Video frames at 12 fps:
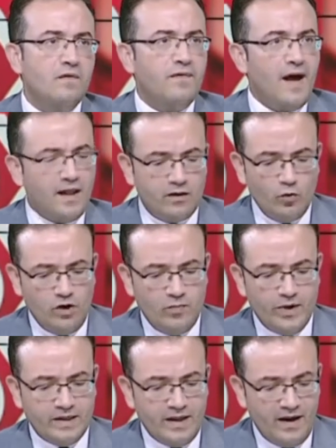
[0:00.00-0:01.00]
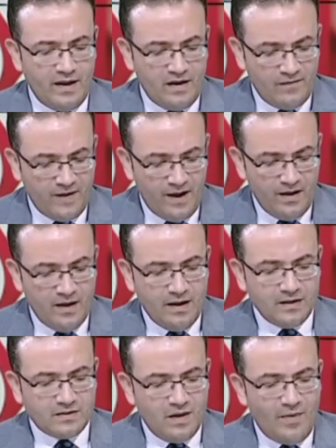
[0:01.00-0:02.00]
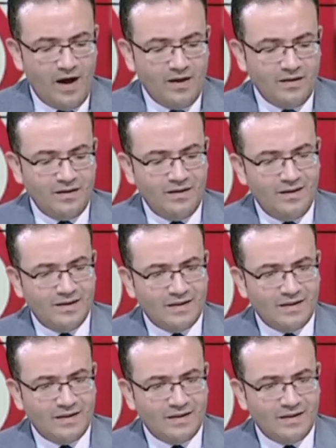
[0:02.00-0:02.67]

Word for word: فقتله للبكتيريا النافعه طبعا